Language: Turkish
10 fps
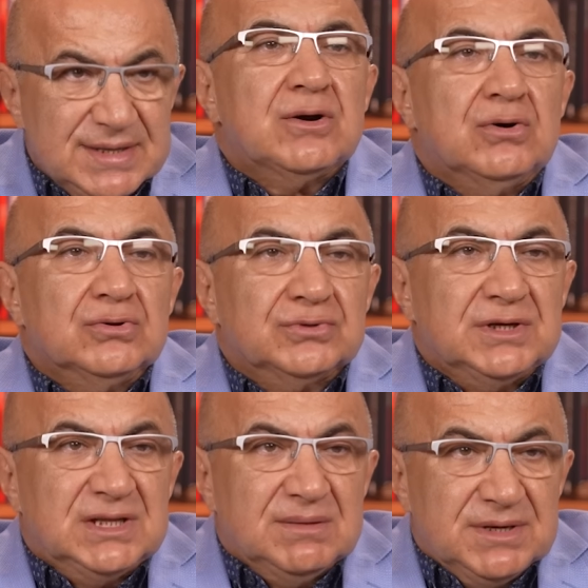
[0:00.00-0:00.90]
kontrol
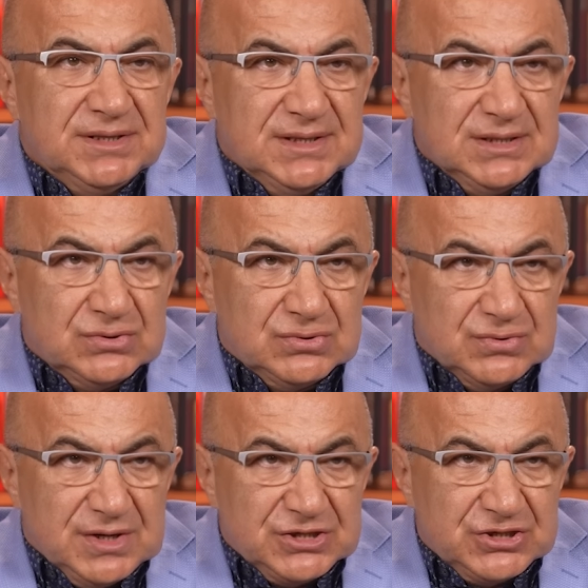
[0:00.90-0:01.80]
edemediğiniz
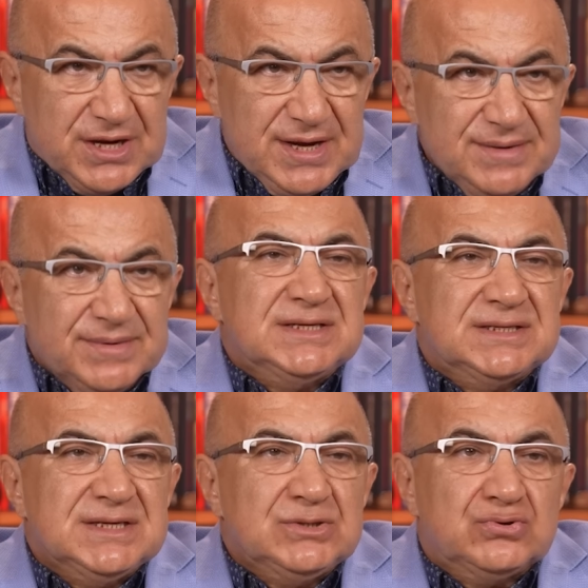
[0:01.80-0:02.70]
sürece
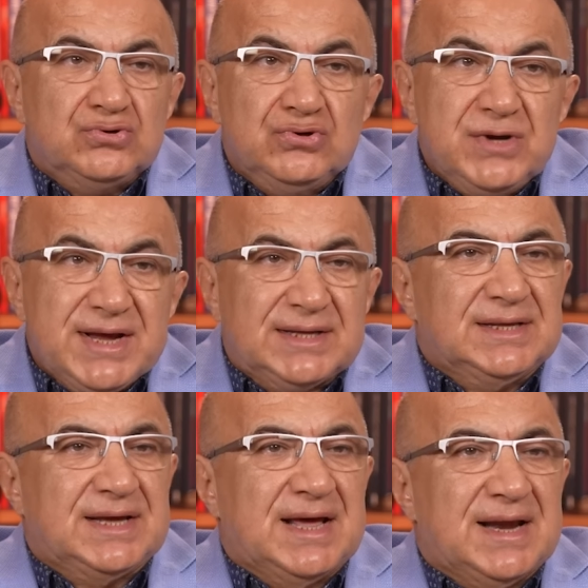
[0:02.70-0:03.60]
sizi
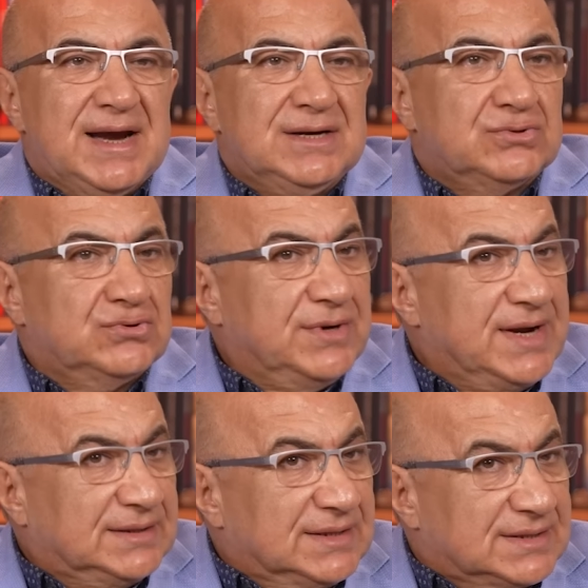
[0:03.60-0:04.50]
sürekli gerer,
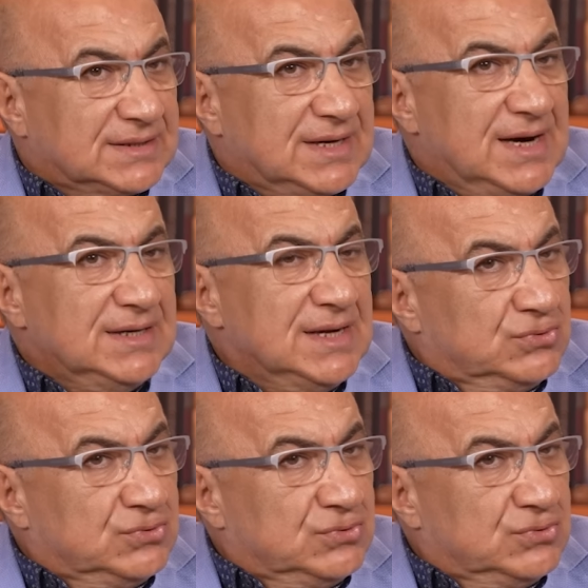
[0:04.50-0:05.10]
sürekli sıkar,